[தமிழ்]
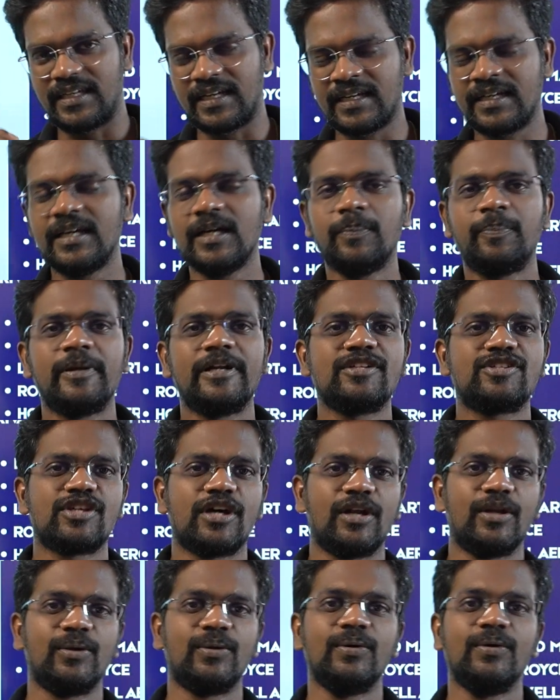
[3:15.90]
எங்கே
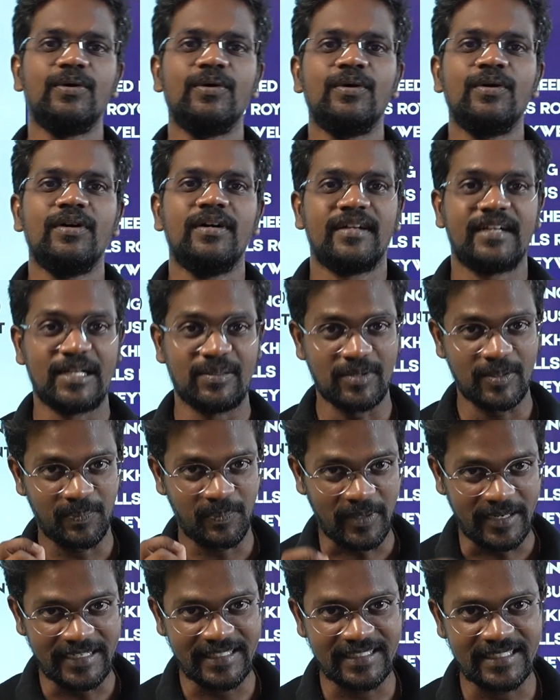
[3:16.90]
படித்தாலும் நம்ம
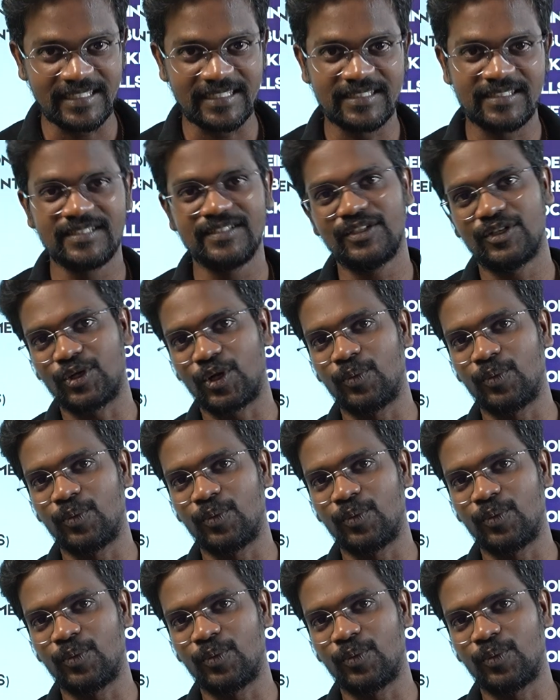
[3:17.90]
படிக்கிறது